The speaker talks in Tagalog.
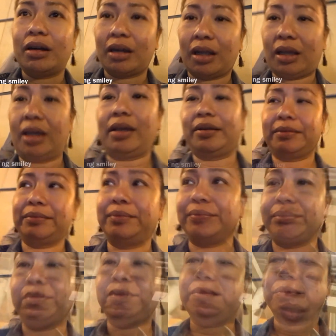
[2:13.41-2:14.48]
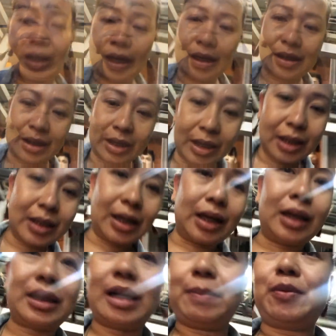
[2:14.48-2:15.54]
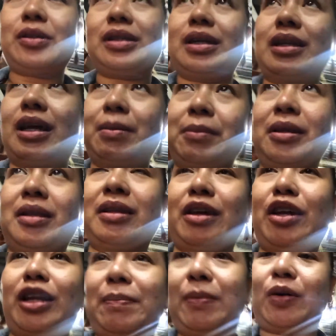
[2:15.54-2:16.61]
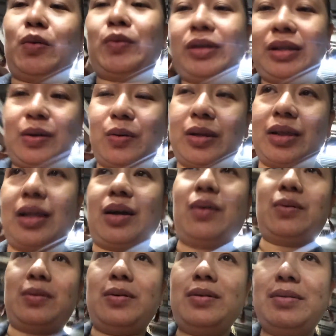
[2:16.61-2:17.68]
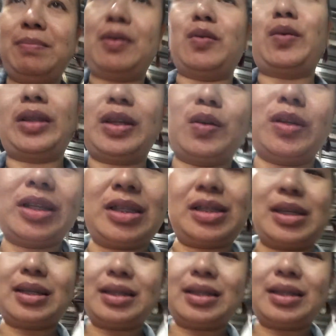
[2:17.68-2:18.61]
So guys, ayan, kakatapos lang namin at ngayon ipauwi na ulit ako. Pauwi na ulit si